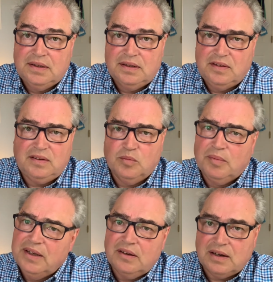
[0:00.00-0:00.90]
die im
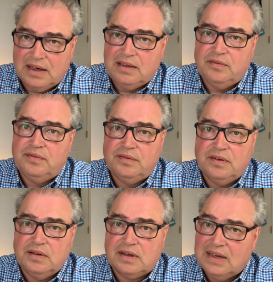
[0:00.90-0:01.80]
Moment noch relativ
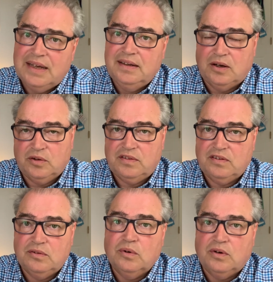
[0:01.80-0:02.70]
äh, kleinlaut
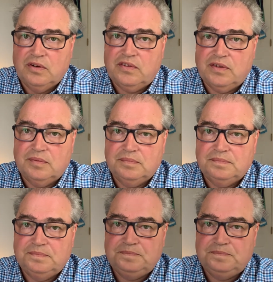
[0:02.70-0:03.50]
sich nur äußern.